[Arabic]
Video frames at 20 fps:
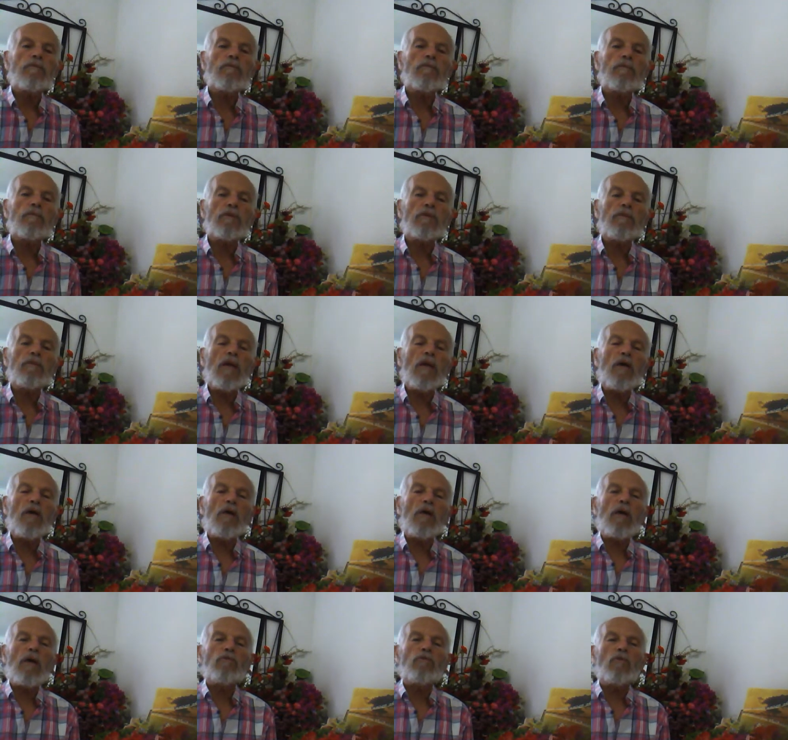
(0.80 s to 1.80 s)
بسم الله
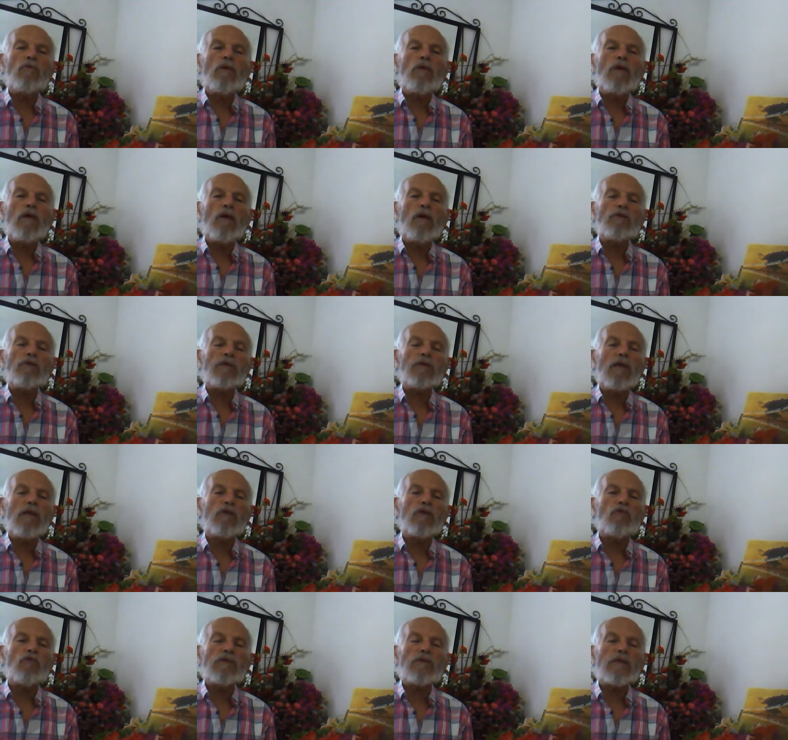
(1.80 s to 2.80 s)
والحمد لله والصلاة
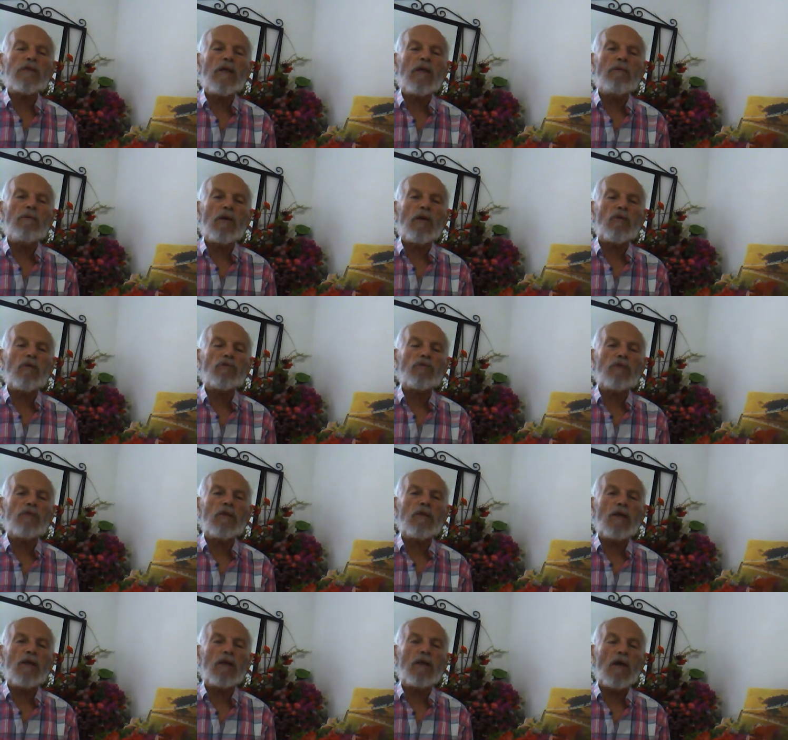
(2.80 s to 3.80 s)
والسلام على رسول
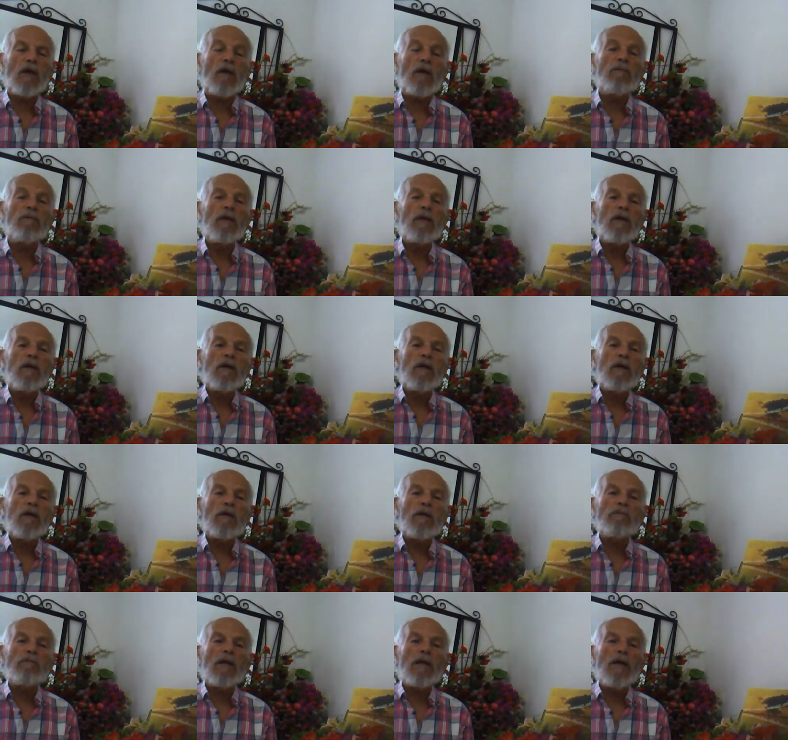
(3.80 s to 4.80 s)
الله الكرام
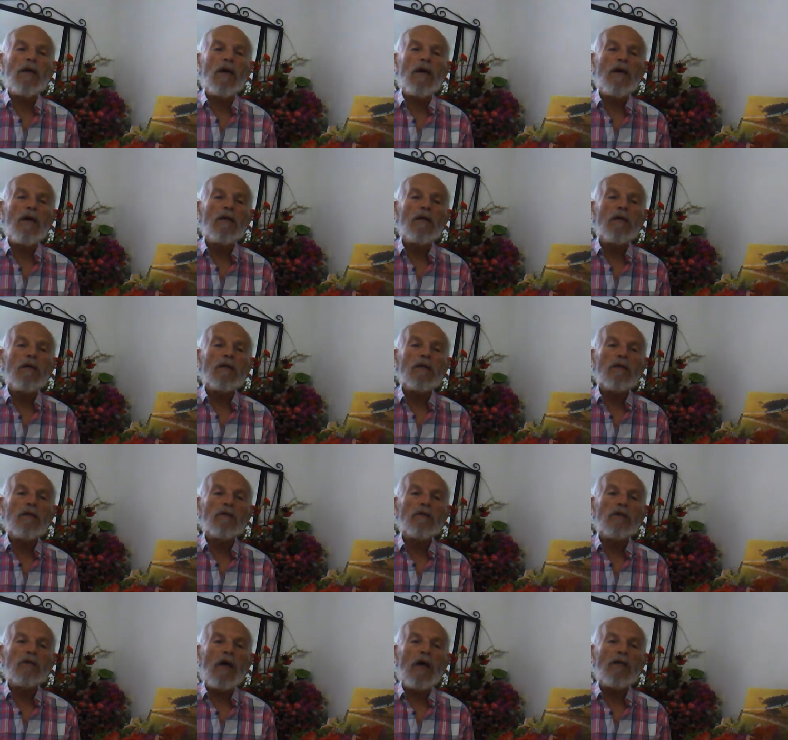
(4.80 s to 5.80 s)
ربنا
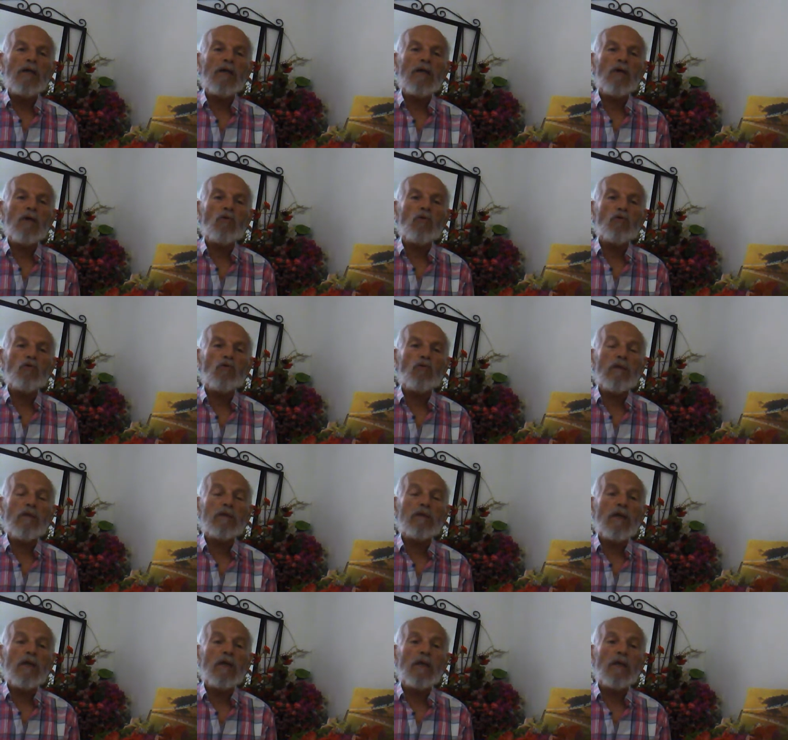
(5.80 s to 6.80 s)
اجعلنا قدوة
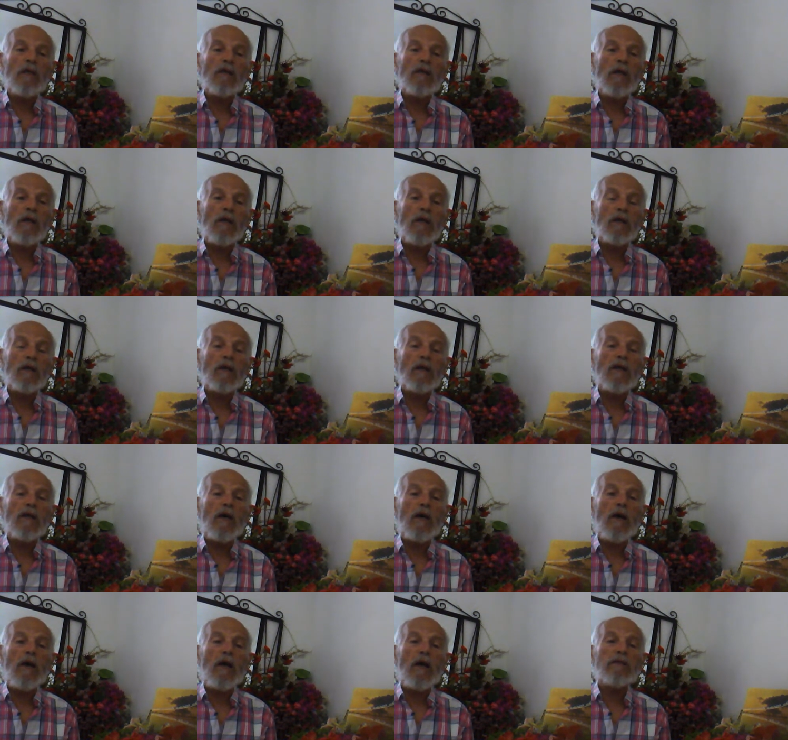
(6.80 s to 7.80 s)
لخلقك
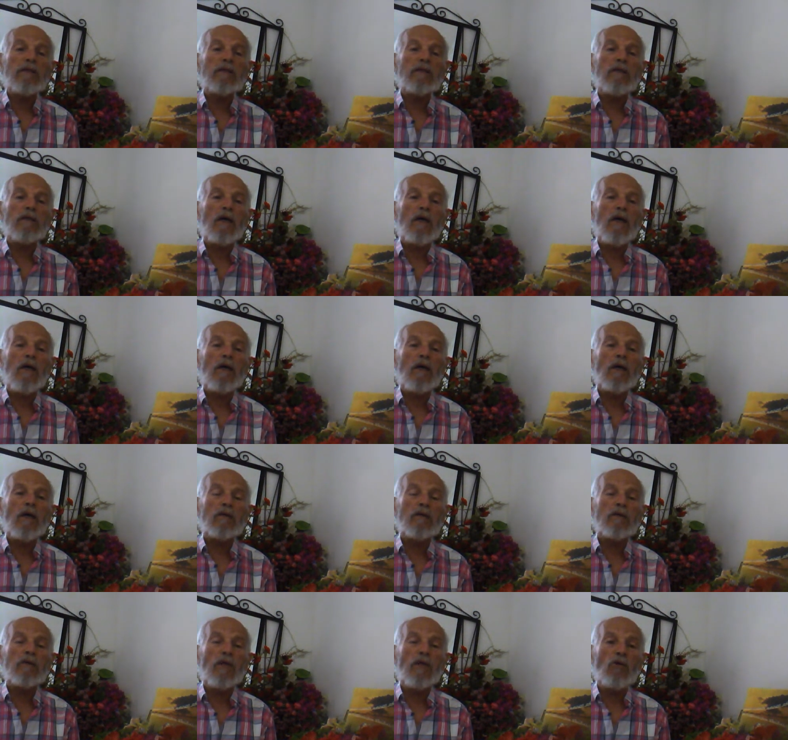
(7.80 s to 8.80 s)
حتى
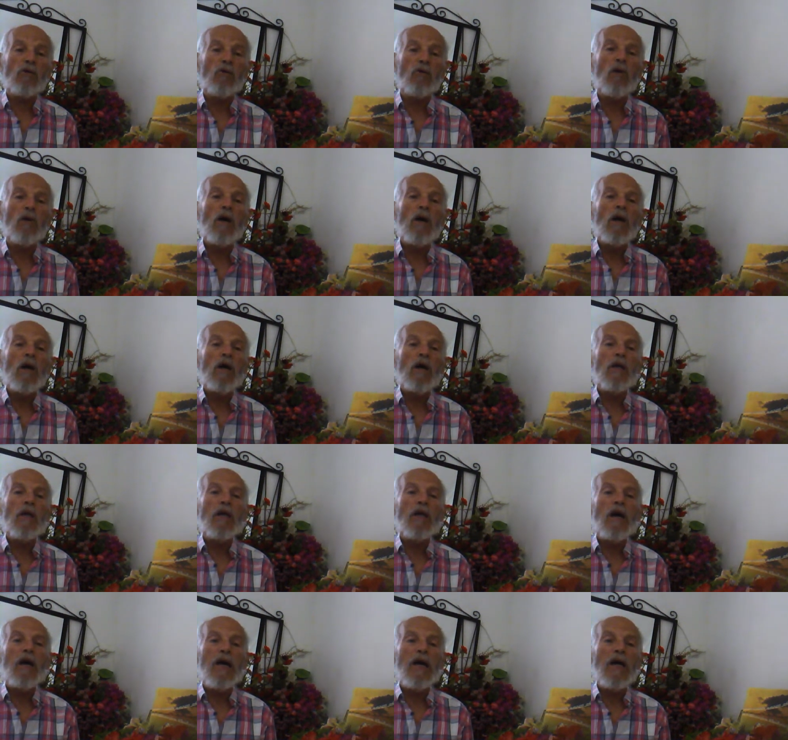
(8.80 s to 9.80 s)
يقتنعوا
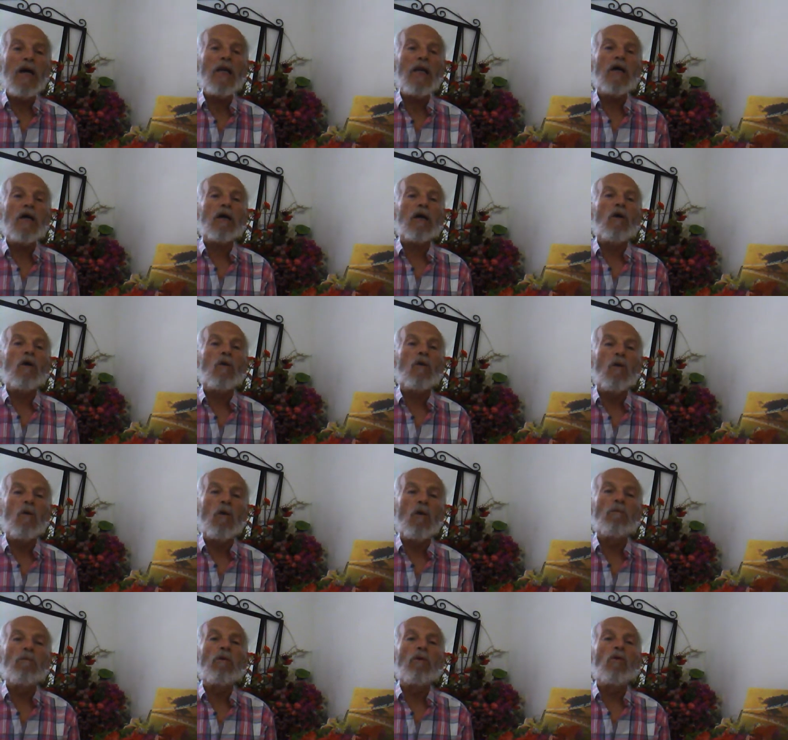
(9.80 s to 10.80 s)
أن أهلك
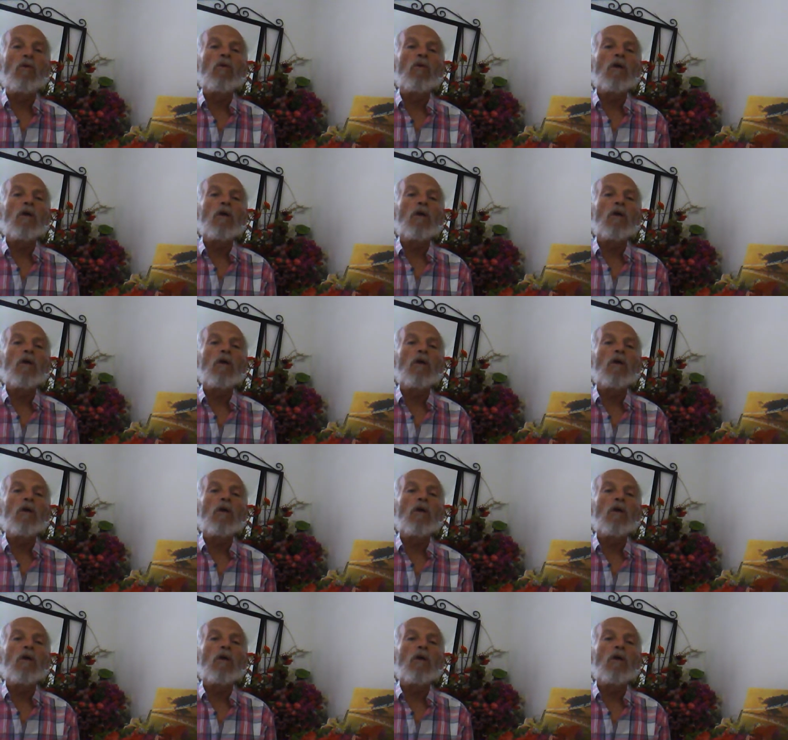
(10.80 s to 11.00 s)
هم